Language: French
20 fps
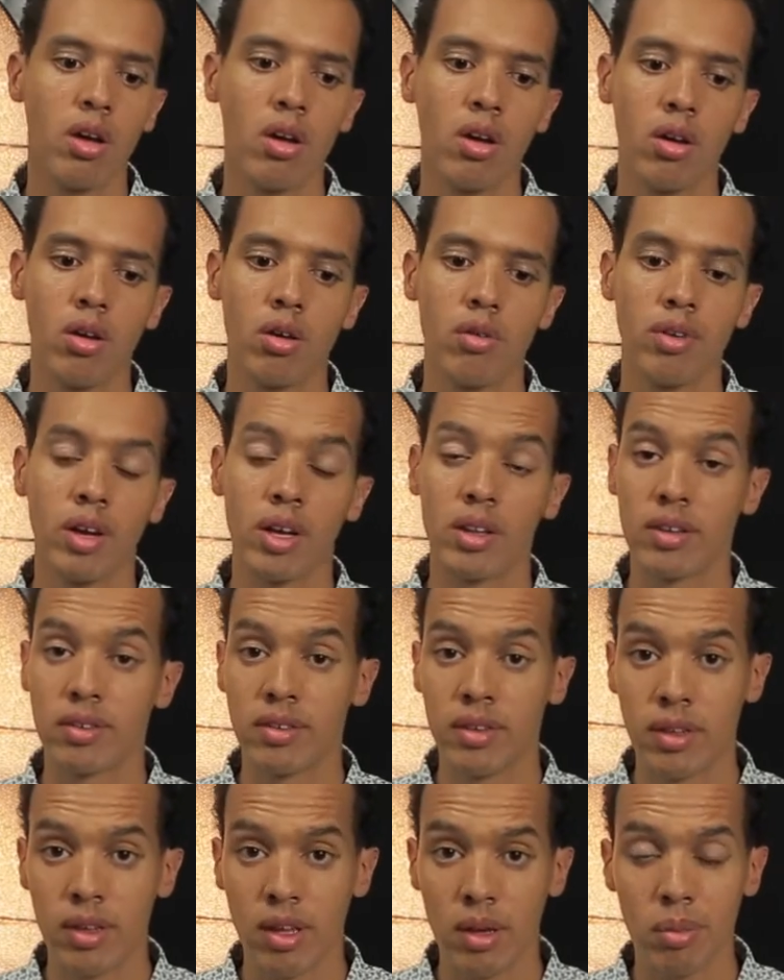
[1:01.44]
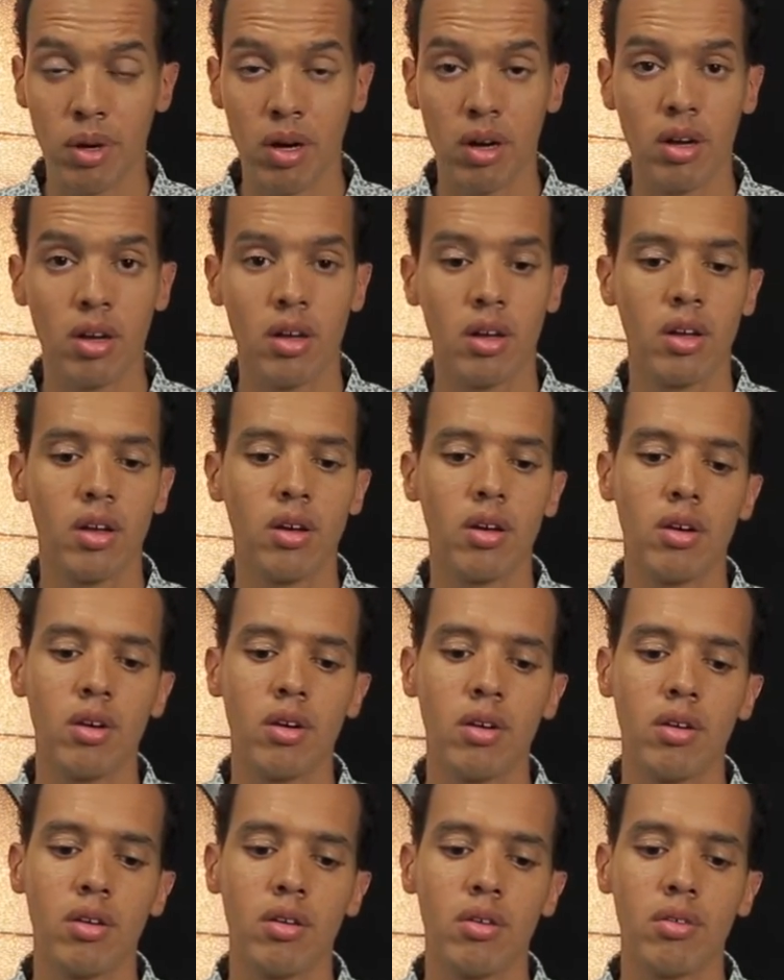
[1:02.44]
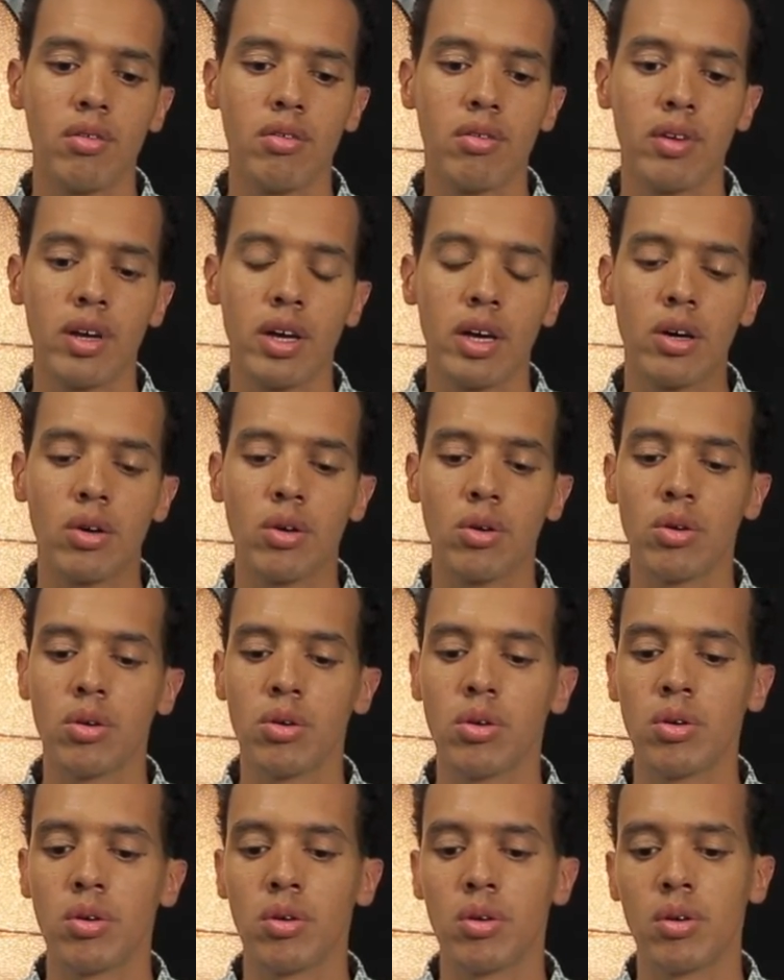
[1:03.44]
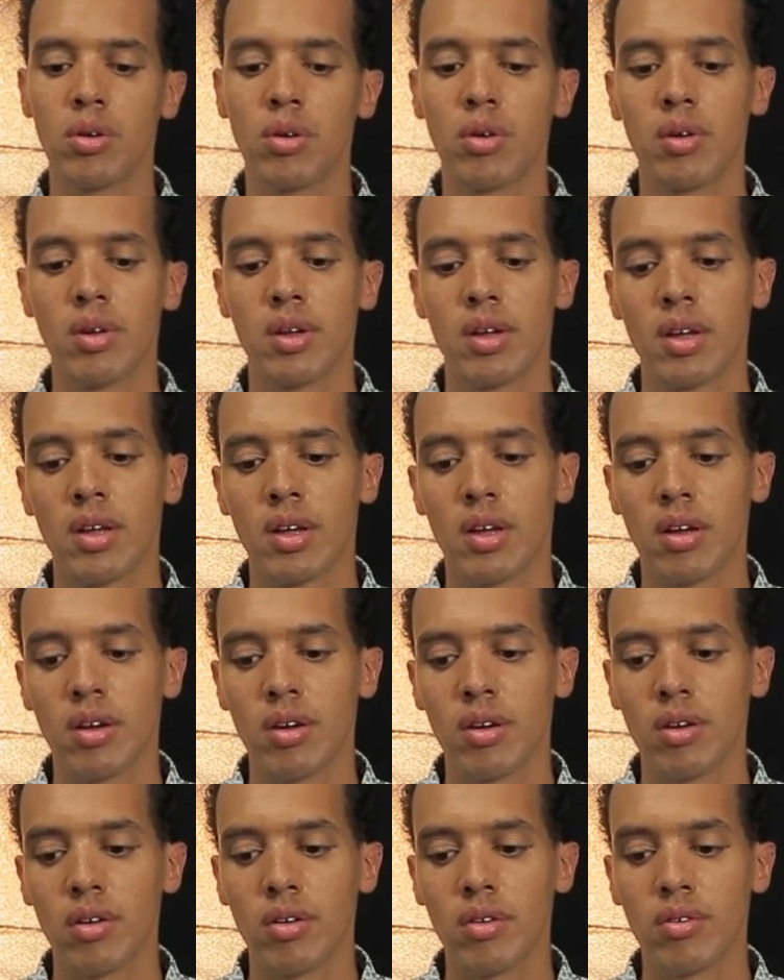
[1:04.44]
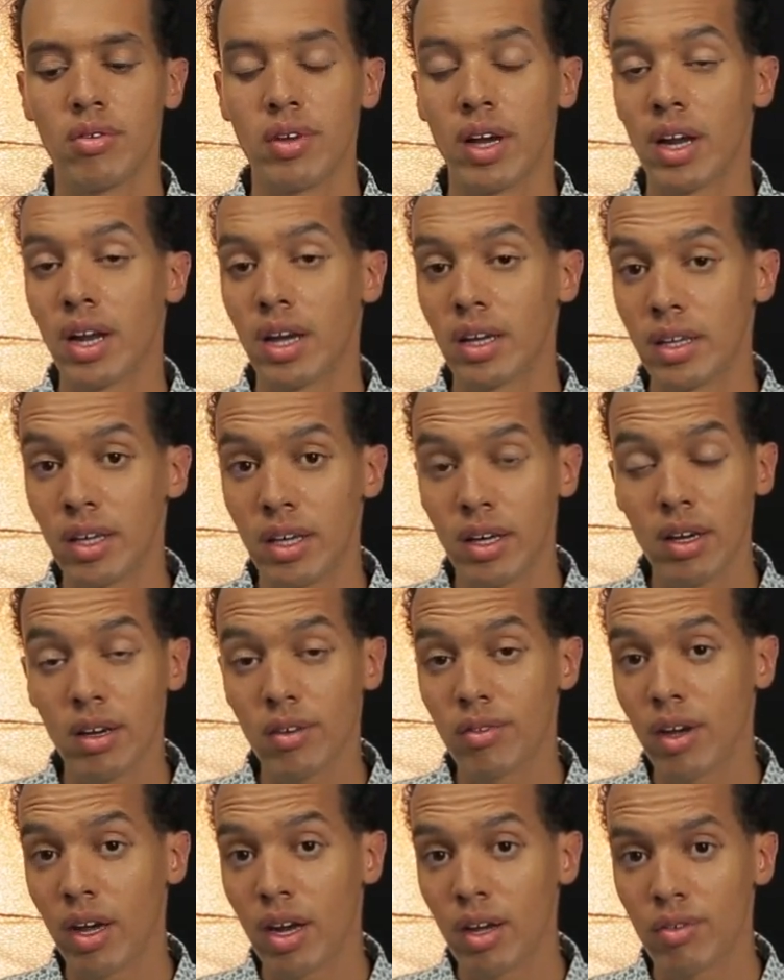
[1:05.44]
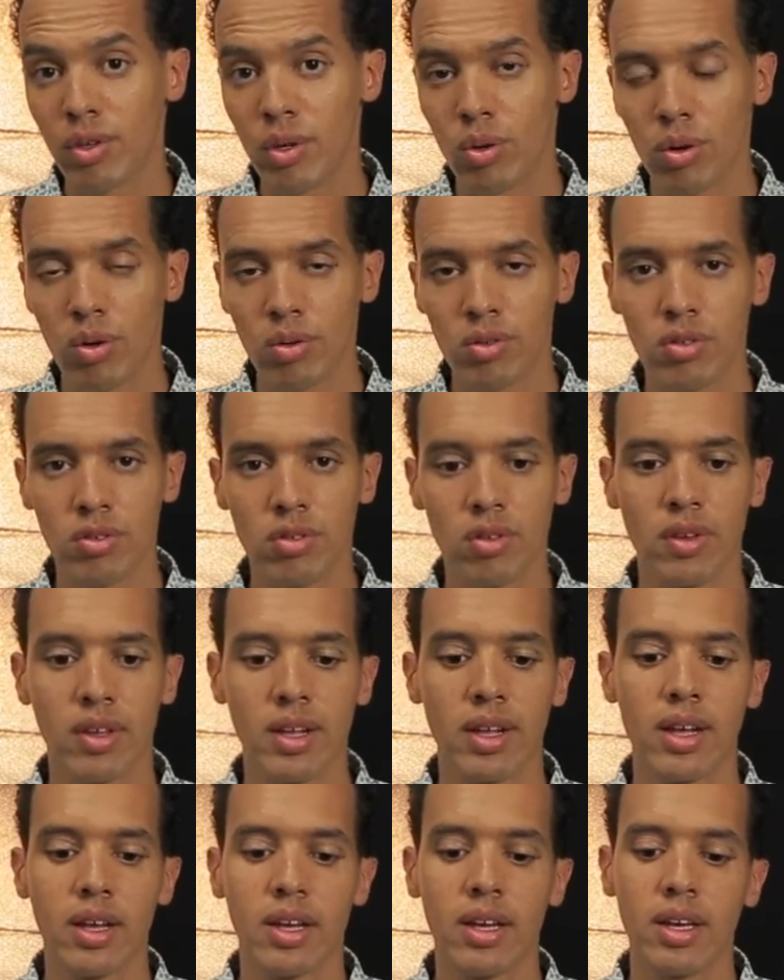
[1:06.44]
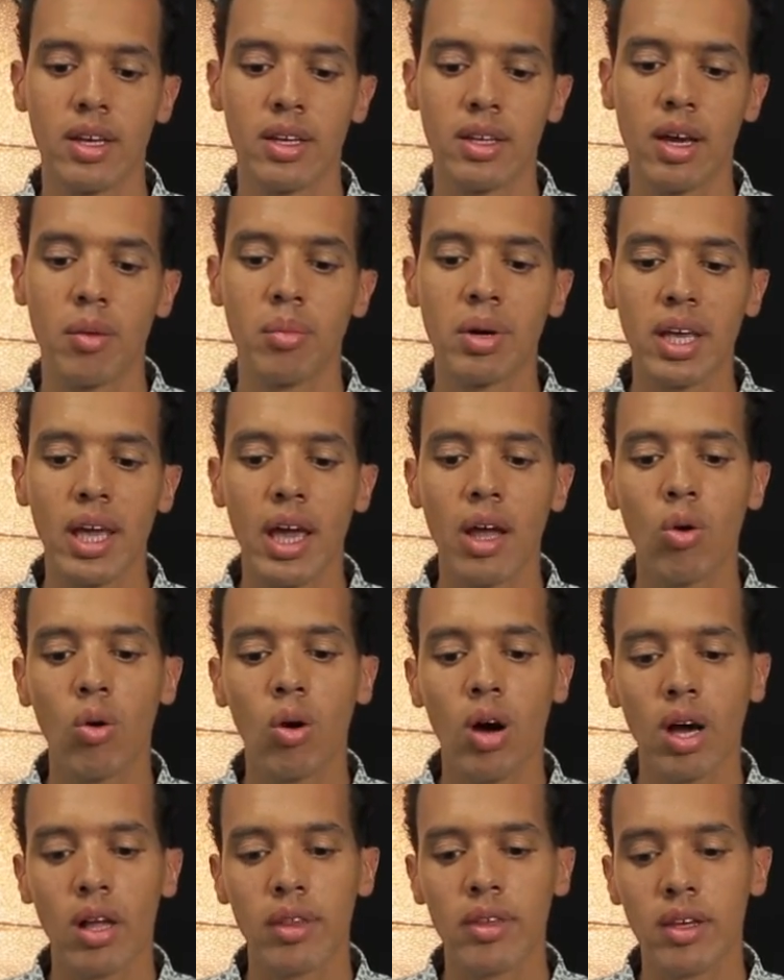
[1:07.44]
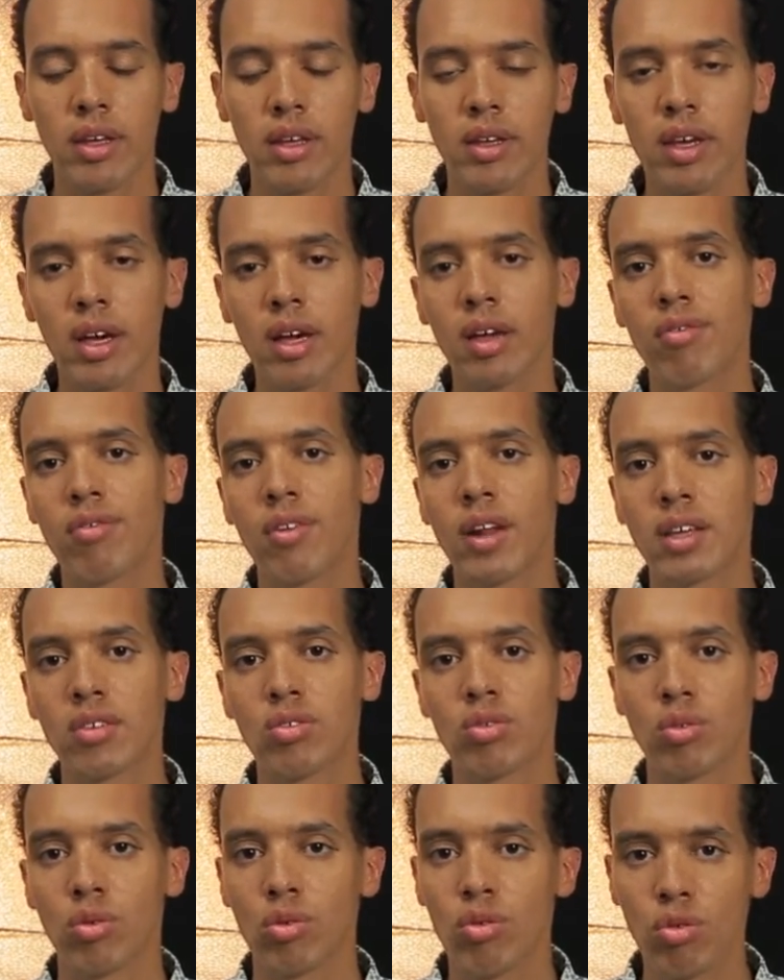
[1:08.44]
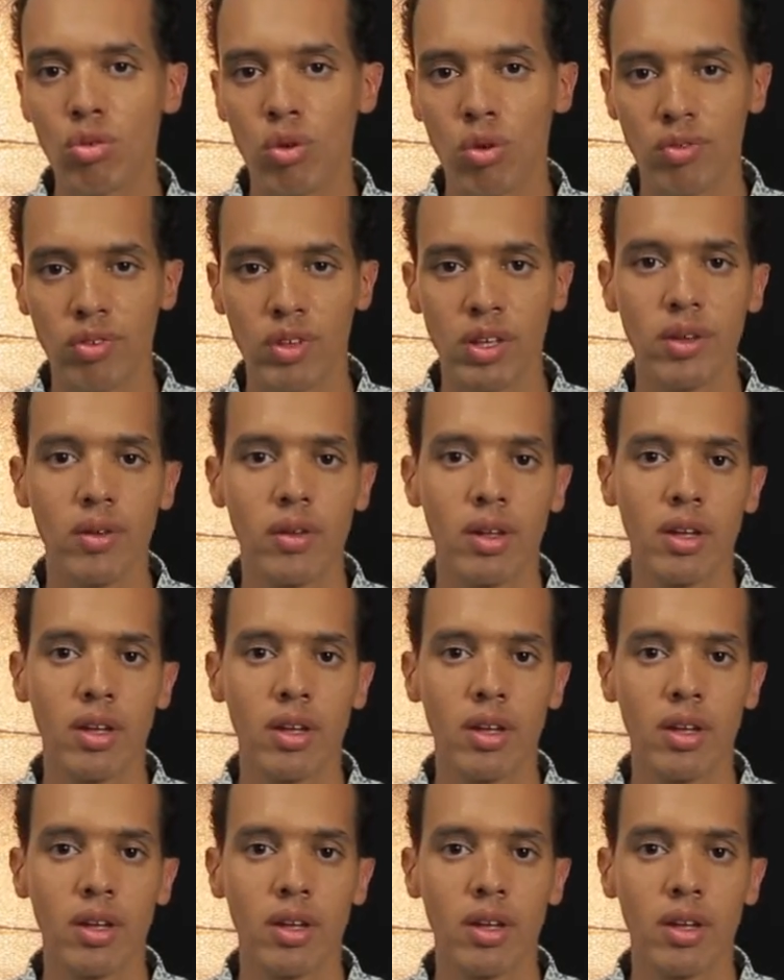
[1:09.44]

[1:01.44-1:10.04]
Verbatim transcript: euh, vers des ténèbres, euh, euh, vers, la guerre, vers la violence. Et Gabriel aura des, réflexes de survie